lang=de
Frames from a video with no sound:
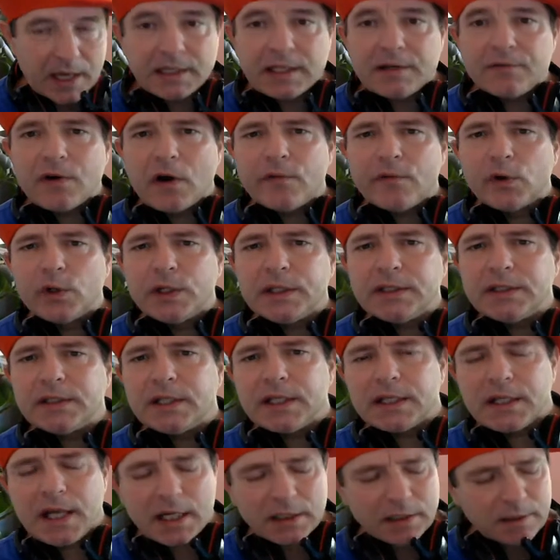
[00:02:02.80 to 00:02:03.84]
den Favoriten,
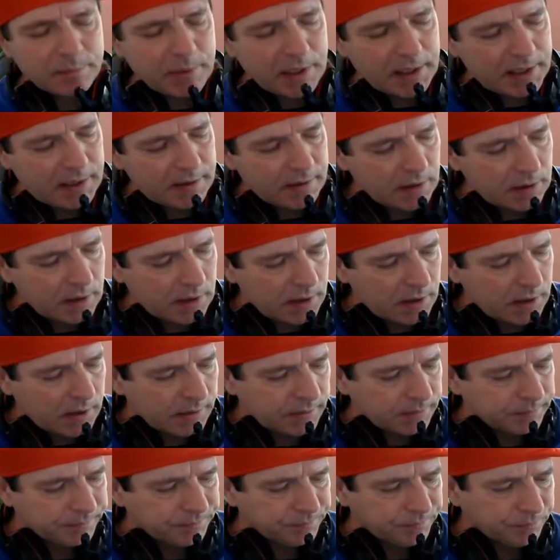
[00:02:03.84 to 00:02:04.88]
den ich hatte bei
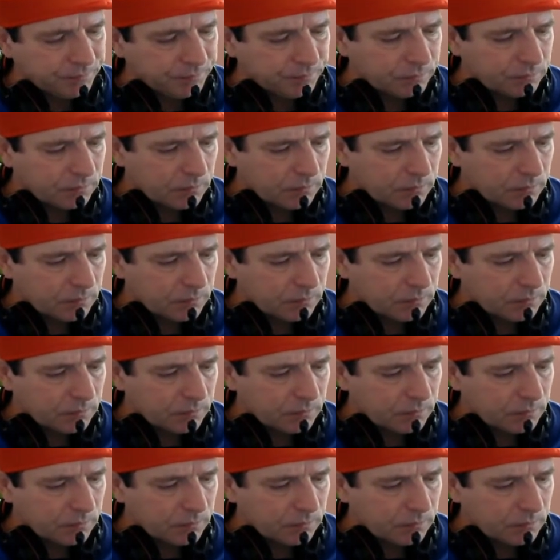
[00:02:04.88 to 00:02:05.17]
ähm,